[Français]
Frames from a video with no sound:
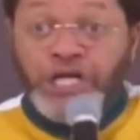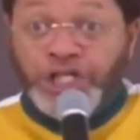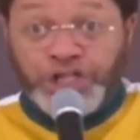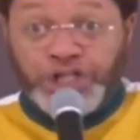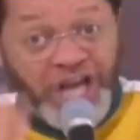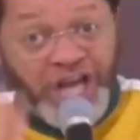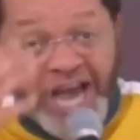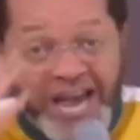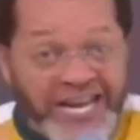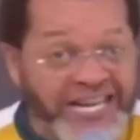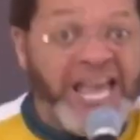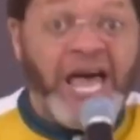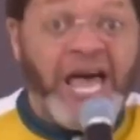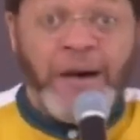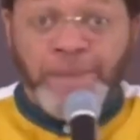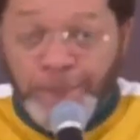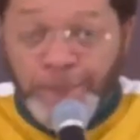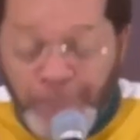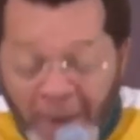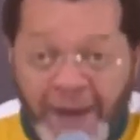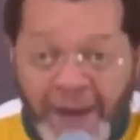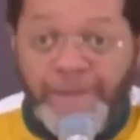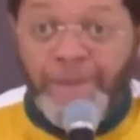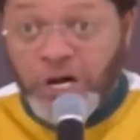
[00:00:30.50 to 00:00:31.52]
La
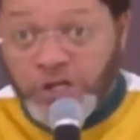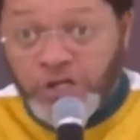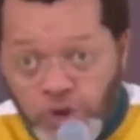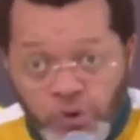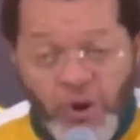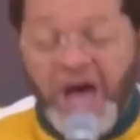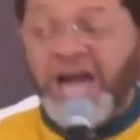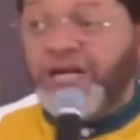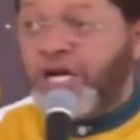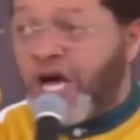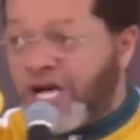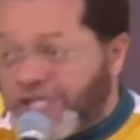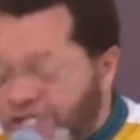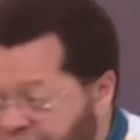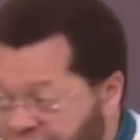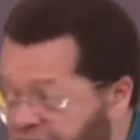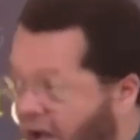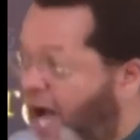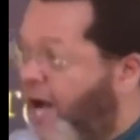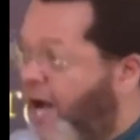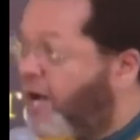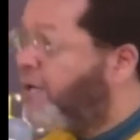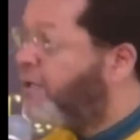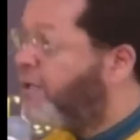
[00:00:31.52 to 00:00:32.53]
Compassion à Kinshasa
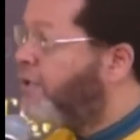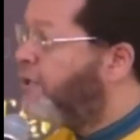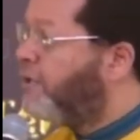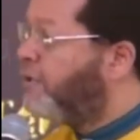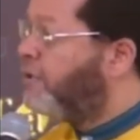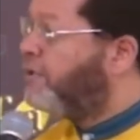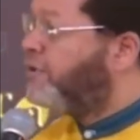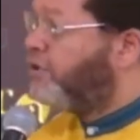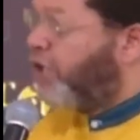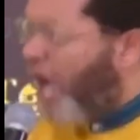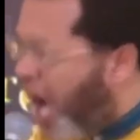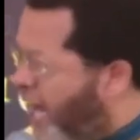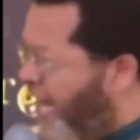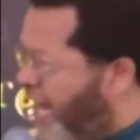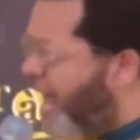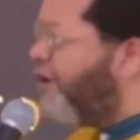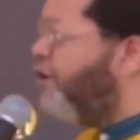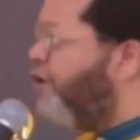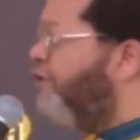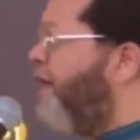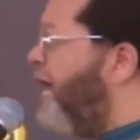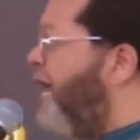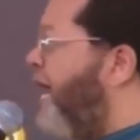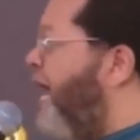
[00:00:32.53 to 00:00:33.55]
qui est devenue elle une
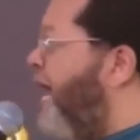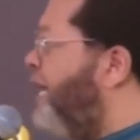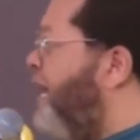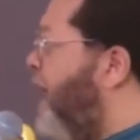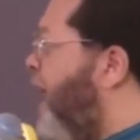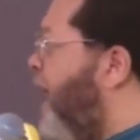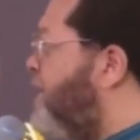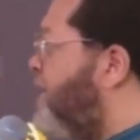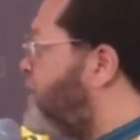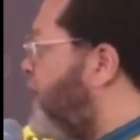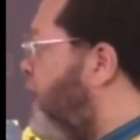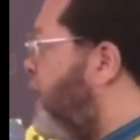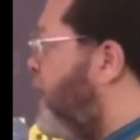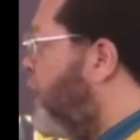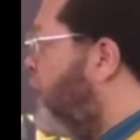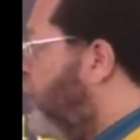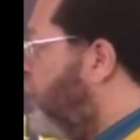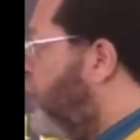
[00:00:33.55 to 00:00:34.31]
des églises évangéliques